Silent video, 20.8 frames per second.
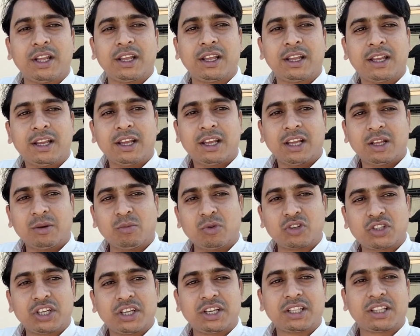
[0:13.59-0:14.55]
ने
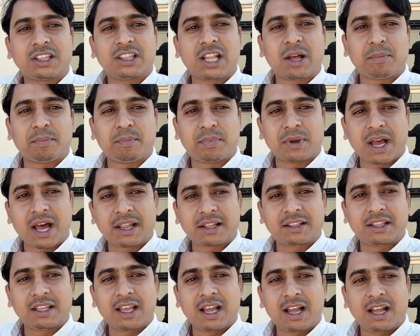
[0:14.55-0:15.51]
मुझे इतना
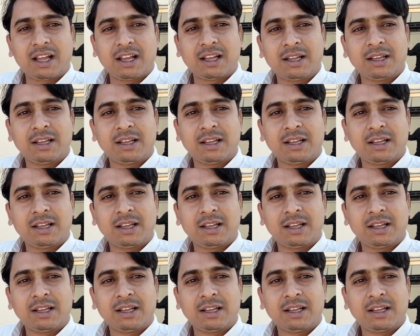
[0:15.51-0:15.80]
प्यार दिया